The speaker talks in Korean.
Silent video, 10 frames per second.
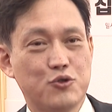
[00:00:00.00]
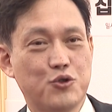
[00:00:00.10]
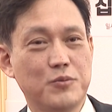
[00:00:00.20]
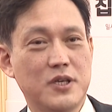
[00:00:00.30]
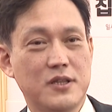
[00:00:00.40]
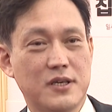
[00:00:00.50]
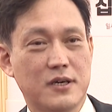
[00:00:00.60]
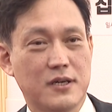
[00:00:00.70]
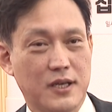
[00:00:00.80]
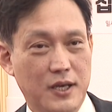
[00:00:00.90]

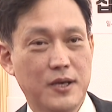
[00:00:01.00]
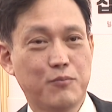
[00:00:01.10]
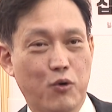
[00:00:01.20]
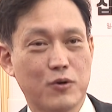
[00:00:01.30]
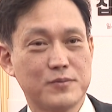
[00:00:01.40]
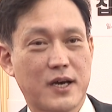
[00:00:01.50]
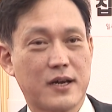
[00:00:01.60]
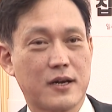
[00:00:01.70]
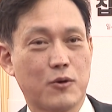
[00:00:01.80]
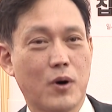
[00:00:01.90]
주민들이
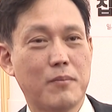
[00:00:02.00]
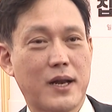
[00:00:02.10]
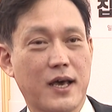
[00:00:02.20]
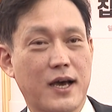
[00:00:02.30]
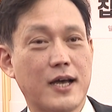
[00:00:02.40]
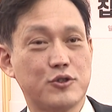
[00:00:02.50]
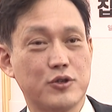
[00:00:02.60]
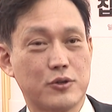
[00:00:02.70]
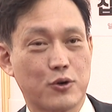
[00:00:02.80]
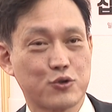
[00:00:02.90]
보금자리를 원만하게 가질 수
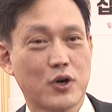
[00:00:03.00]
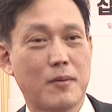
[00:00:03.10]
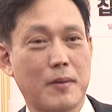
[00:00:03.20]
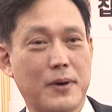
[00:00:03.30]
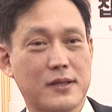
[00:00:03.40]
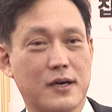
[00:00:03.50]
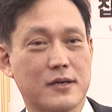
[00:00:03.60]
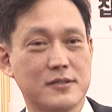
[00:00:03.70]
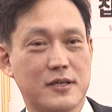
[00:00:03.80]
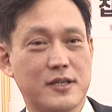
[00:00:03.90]
있도록 조합 아파트가
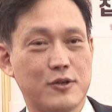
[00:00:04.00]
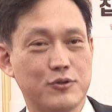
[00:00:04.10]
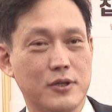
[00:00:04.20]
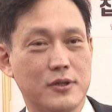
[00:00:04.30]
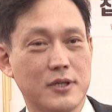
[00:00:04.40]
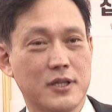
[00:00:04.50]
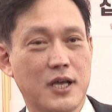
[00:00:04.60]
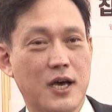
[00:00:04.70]
건설될 수 있는